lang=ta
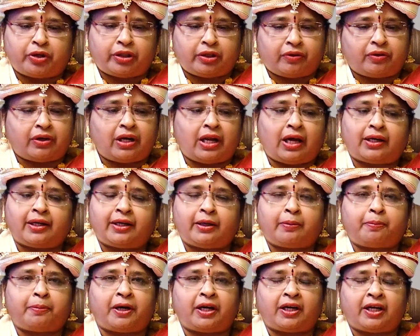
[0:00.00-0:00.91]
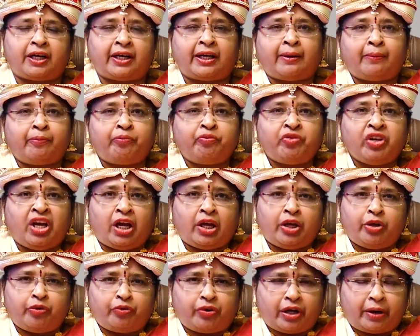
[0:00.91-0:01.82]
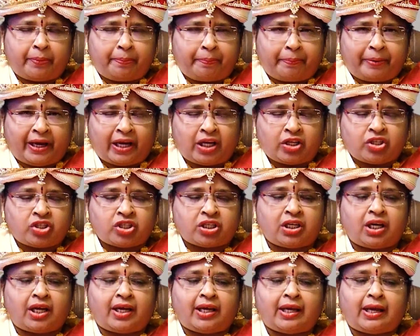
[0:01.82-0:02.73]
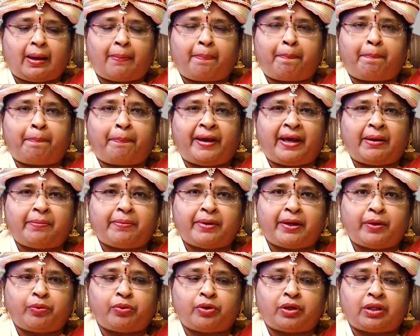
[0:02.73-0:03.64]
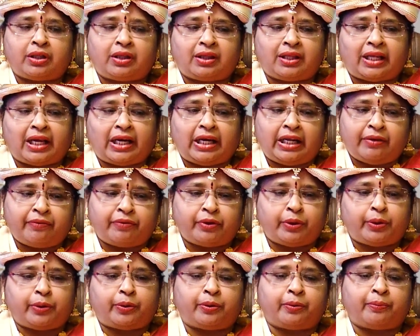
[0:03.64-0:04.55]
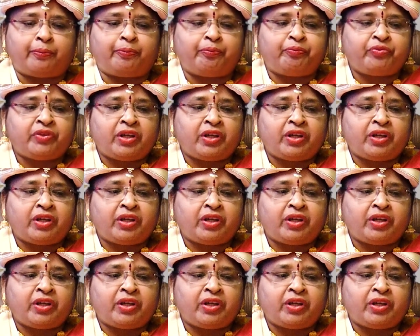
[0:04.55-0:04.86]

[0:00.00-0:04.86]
கொண்டவங்களாக இருப்பாங்க இவங்க பேச்சில் எப்பயுமே ஒரு தெளிவு இருக்கும்